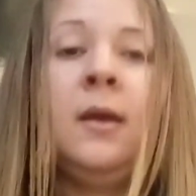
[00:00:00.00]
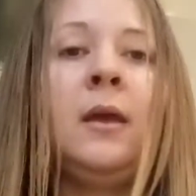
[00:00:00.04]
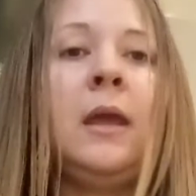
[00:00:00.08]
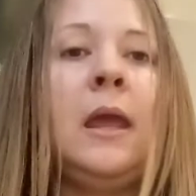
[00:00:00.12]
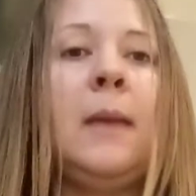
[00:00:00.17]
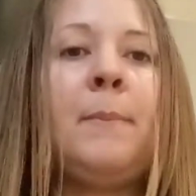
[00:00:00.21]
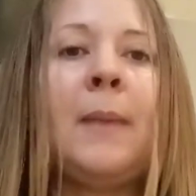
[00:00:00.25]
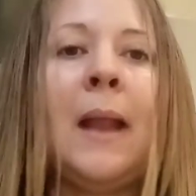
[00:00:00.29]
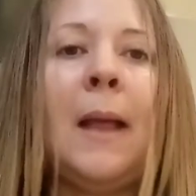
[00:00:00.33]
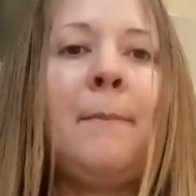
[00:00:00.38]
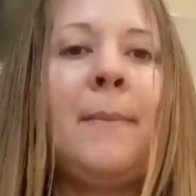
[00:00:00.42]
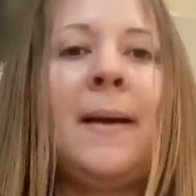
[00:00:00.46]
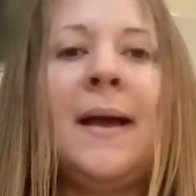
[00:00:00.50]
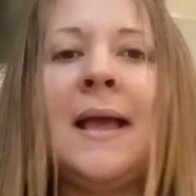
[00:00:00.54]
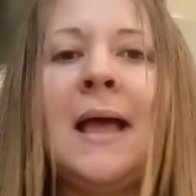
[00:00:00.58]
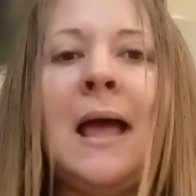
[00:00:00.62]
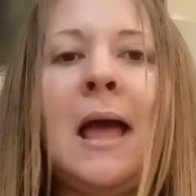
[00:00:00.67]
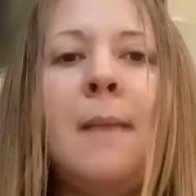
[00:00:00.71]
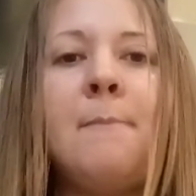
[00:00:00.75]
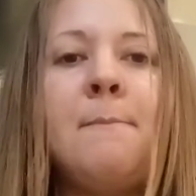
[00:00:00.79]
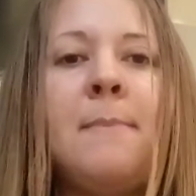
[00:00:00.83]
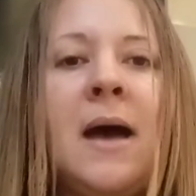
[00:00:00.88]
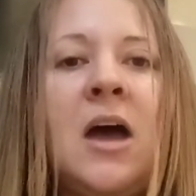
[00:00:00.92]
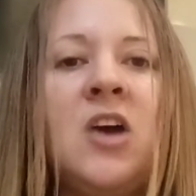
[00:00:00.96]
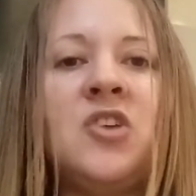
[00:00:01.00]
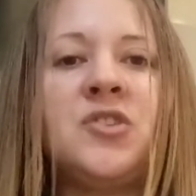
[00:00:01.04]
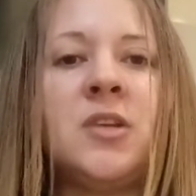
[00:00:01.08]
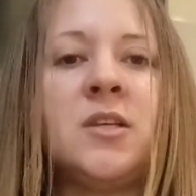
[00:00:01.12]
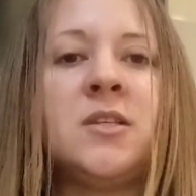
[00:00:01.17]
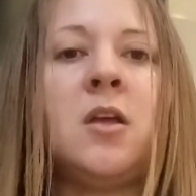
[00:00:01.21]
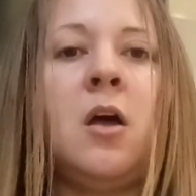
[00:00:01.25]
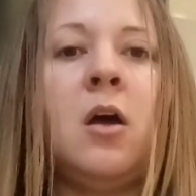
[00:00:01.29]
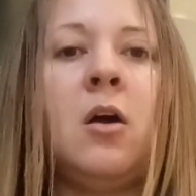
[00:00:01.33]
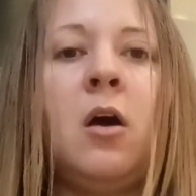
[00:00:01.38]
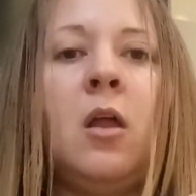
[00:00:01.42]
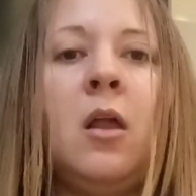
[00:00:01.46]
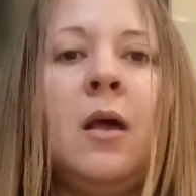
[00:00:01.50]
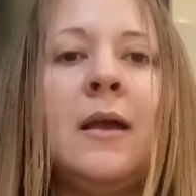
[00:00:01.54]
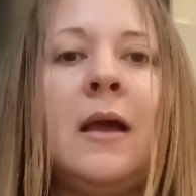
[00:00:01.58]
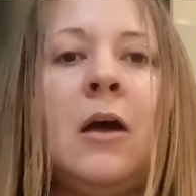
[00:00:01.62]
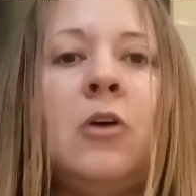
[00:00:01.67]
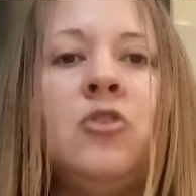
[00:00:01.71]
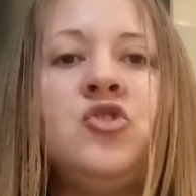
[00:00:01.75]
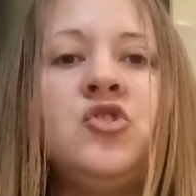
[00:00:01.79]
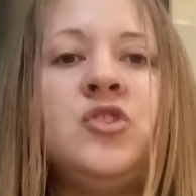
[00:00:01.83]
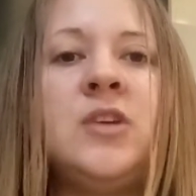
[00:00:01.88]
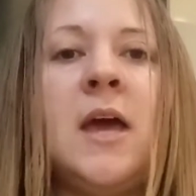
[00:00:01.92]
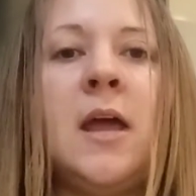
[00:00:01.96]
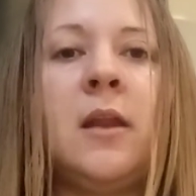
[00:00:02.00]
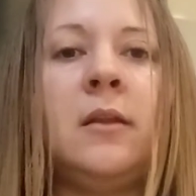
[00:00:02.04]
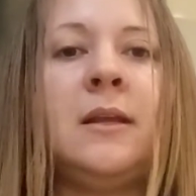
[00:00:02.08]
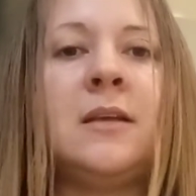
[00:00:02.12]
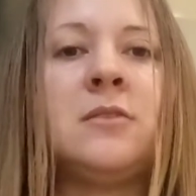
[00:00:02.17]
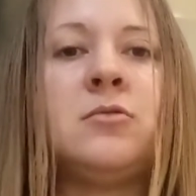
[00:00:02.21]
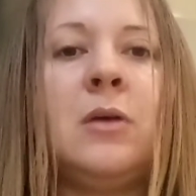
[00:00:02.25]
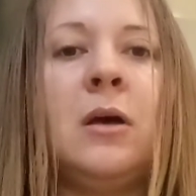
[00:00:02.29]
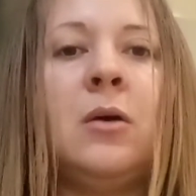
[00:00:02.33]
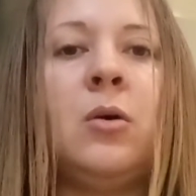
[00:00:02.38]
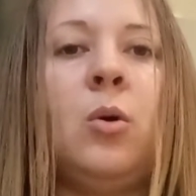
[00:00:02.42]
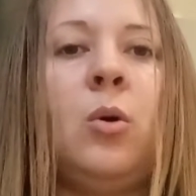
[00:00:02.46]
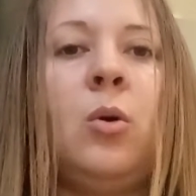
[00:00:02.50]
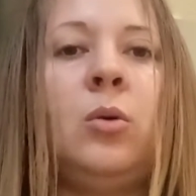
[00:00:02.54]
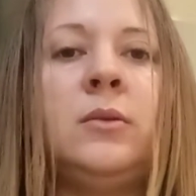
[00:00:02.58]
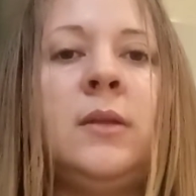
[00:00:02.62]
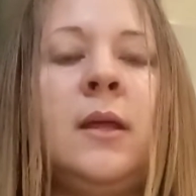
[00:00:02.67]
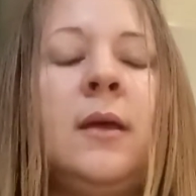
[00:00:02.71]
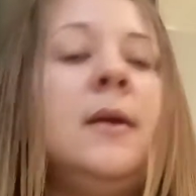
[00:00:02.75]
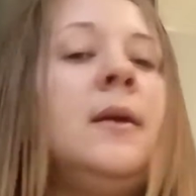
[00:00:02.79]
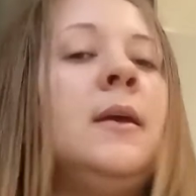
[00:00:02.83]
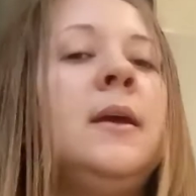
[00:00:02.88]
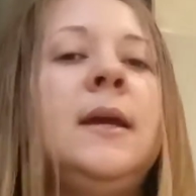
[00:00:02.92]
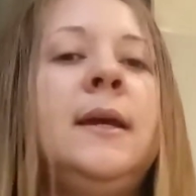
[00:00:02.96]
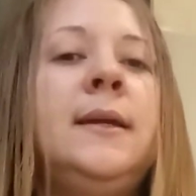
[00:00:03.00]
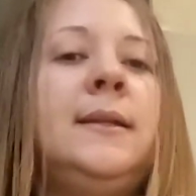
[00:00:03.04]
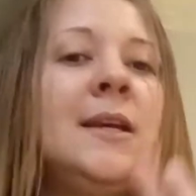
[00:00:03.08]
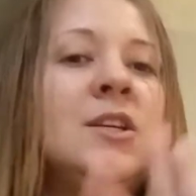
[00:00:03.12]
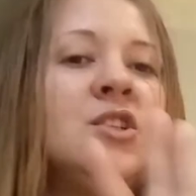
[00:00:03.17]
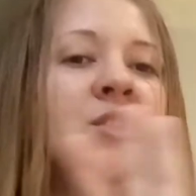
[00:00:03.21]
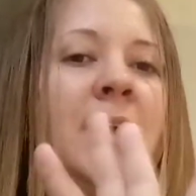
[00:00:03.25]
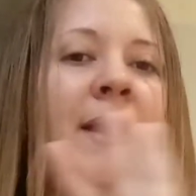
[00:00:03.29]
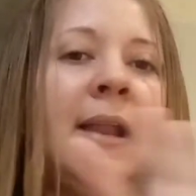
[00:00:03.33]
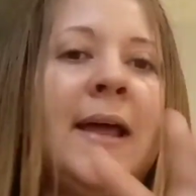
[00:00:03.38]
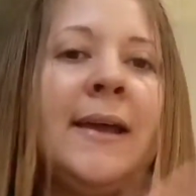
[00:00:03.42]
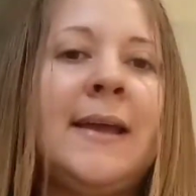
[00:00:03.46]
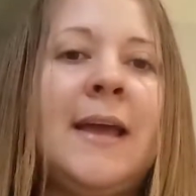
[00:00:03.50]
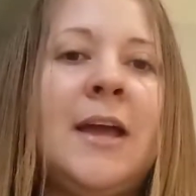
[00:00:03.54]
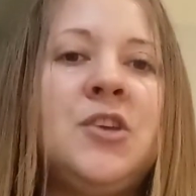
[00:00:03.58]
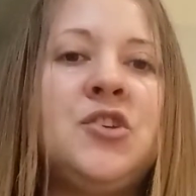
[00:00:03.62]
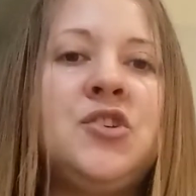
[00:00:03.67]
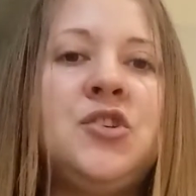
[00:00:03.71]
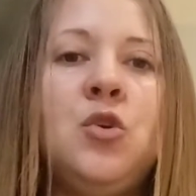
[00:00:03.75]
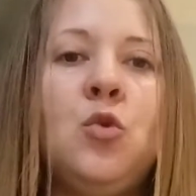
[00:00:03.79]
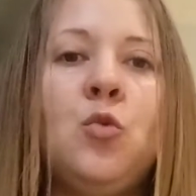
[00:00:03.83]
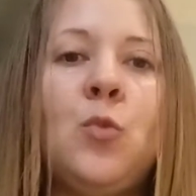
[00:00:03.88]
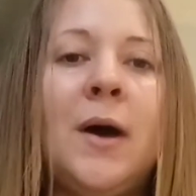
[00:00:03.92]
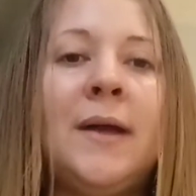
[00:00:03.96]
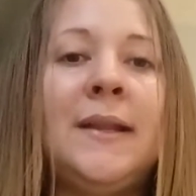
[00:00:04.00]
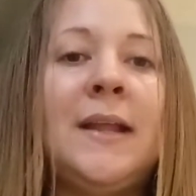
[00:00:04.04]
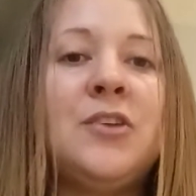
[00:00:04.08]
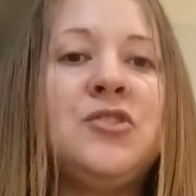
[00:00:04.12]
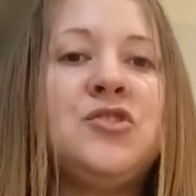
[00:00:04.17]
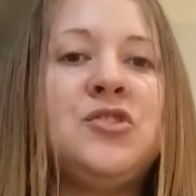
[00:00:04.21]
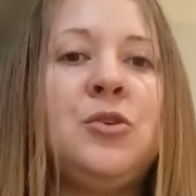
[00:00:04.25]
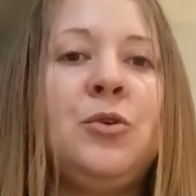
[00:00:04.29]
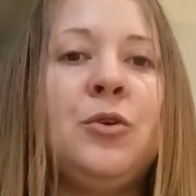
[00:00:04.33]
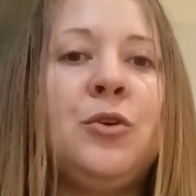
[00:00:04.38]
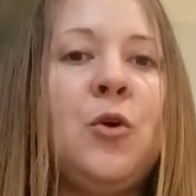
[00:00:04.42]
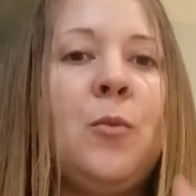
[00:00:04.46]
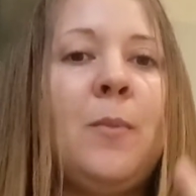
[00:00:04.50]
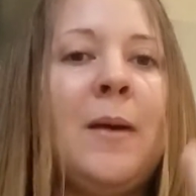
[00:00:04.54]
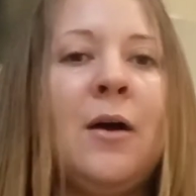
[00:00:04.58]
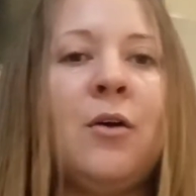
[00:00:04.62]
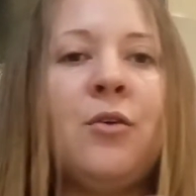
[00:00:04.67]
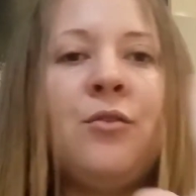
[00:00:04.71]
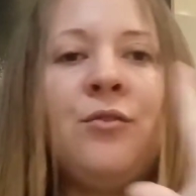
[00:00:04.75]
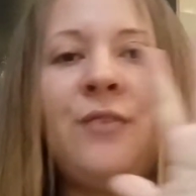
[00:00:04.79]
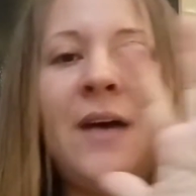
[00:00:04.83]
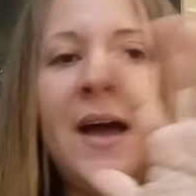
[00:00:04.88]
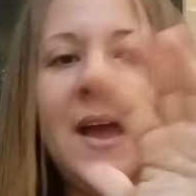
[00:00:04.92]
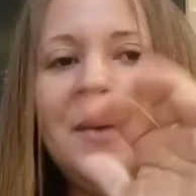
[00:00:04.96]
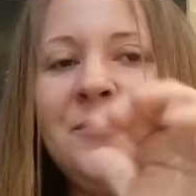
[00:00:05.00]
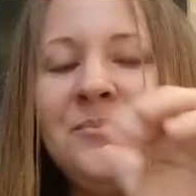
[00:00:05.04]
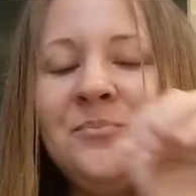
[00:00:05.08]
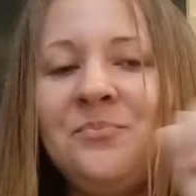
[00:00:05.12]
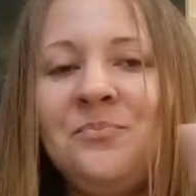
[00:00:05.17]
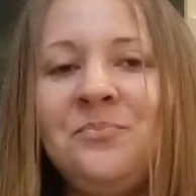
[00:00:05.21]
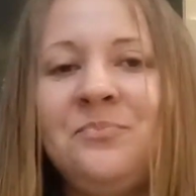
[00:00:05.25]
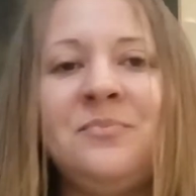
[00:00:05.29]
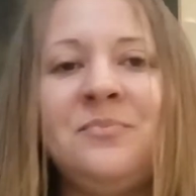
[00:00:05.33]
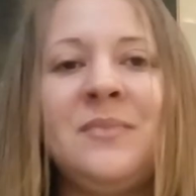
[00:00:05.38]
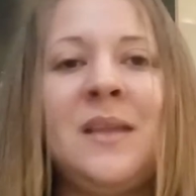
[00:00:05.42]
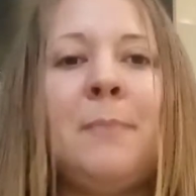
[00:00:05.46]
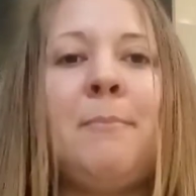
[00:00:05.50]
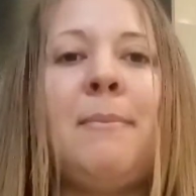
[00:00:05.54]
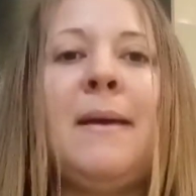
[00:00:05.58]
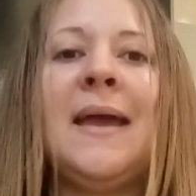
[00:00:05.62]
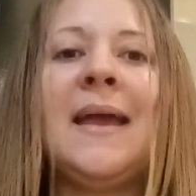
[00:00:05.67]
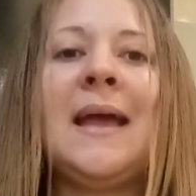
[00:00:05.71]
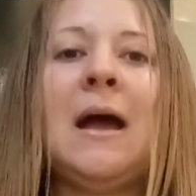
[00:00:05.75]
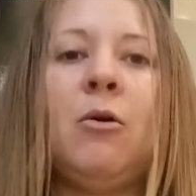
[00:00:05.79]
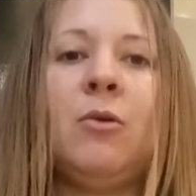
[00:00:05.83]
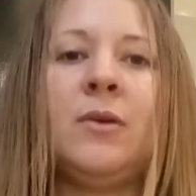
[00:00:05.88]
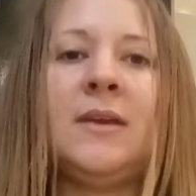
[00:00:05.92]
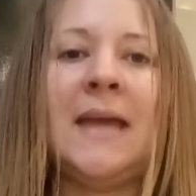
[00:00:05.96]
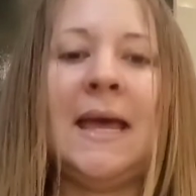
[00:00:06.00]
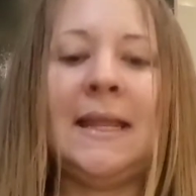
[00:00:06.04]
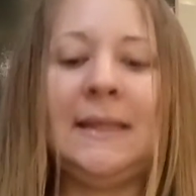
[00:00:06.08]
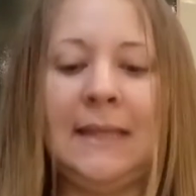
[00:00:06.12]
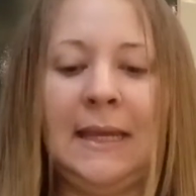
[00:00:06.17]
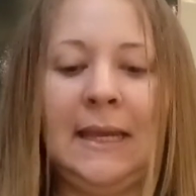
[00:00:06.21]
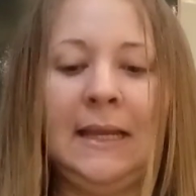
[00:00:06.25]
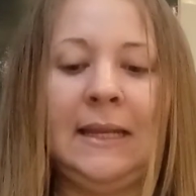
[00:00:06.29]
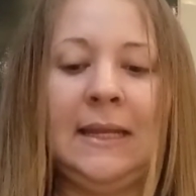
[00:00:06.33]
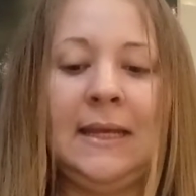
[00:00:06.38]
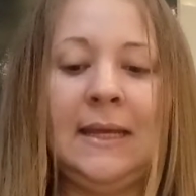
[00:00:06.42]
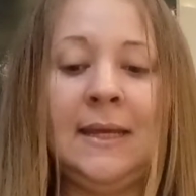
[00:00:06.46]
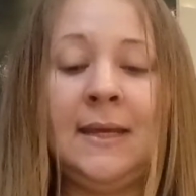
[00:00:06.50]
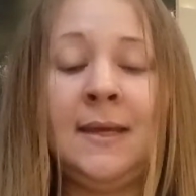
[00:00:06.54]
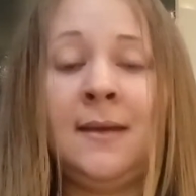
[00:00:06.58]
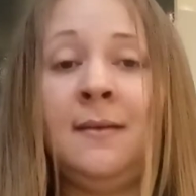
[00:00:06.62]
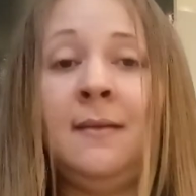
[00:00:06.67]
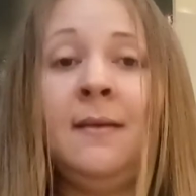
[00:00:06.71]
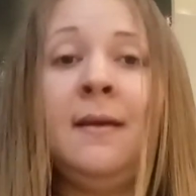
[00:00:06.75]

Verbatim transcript: E para pagar, basta só colocar o dinheiro na sua conta e deixar lá quietinho, guardadinho, que o banco vai pegar o que é dele.